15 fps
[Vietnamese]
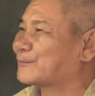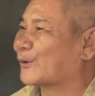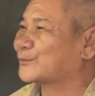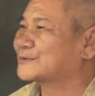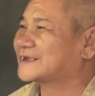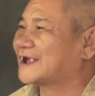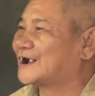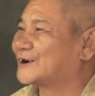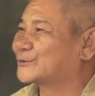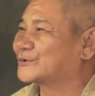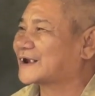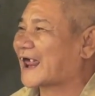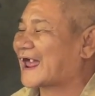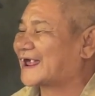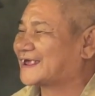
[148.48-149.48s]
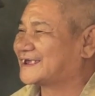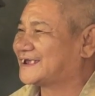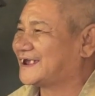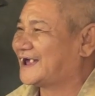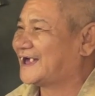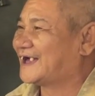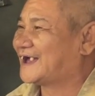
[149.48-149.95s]
mươi bốn giờ của đài
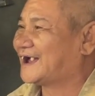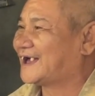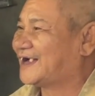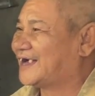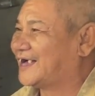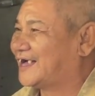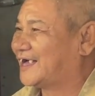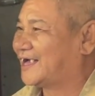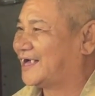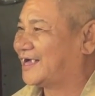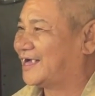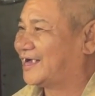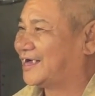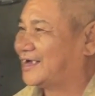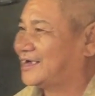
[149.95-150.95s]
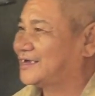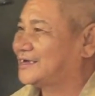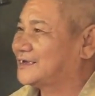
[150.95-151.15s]
uh,